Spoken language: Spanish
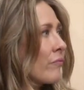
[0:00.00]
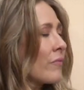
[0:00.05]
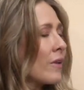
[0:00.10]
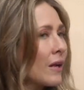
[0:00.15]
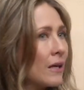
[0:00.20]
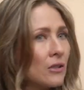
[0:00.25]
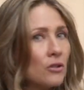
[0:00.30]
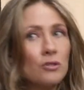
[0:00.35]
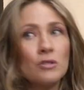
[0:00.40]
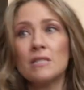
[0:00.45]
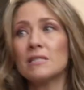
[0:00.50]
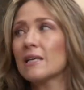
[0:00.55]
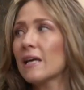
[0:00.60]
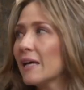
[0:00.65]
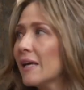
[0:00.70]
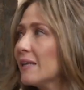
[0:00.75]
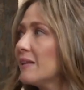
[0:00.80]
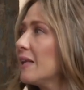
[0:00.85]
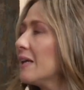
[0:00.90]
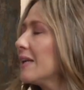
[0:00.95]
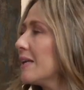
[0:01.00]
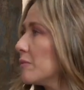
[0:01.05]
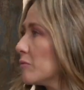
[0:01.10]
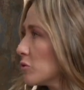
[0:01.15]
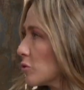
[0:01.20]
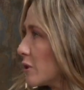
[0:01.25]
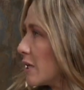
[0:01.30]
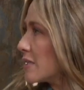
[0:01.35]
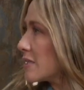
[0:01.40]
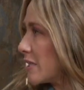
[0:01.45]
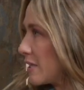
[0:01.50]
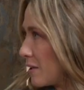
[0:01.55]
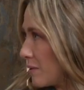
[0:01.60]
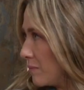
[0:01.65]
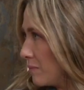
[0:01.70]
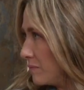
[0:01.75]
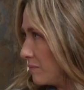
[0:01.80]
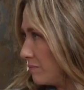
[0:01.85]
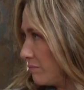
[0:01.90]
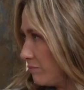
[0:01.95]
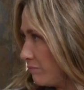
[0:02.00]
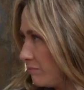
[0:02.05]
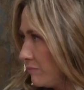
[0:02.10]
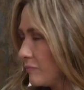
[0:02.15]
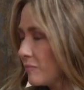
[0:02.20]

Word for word: Entonces, ¿qué tenemos que hacer? Sí.